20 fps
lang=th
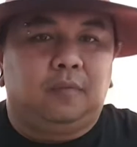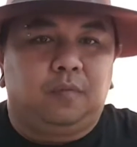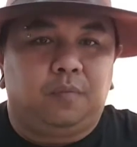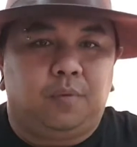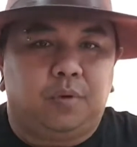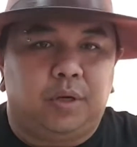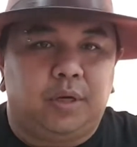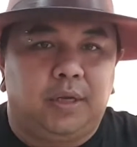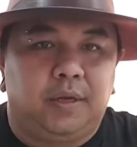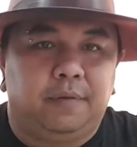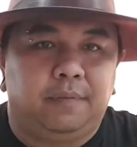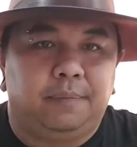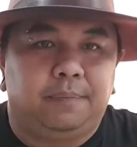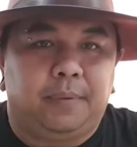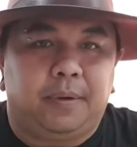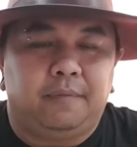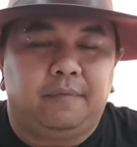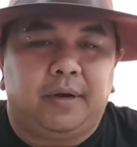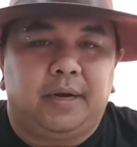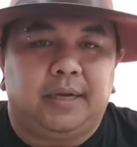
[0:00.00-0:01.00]
พอดีเป็
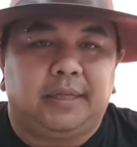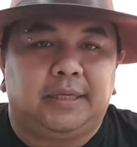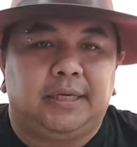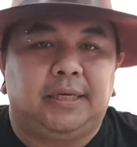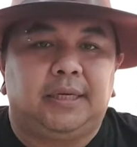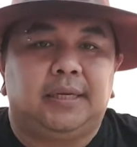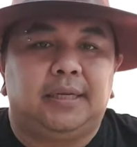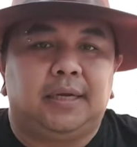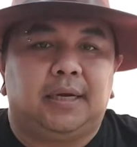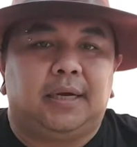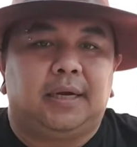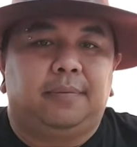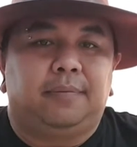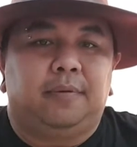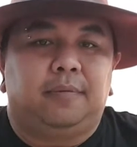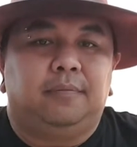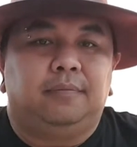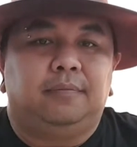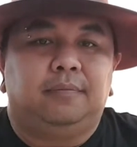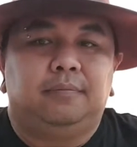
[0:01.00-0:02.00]
นวันอาทิตย์นะครับผ
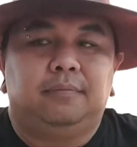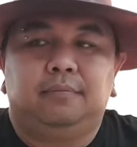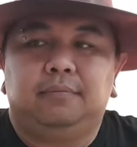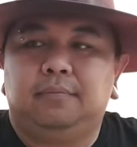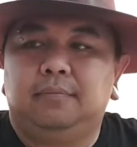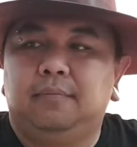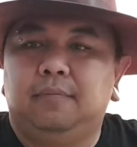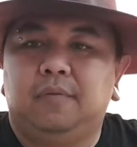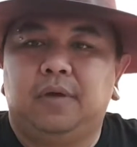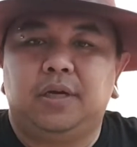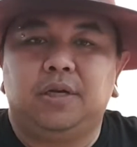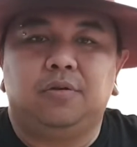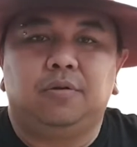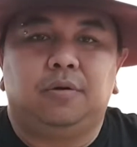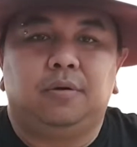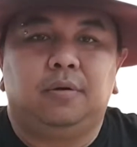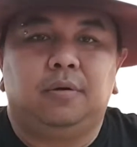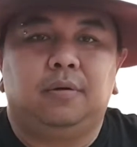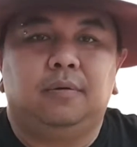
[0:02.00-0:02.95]
มวันหยุด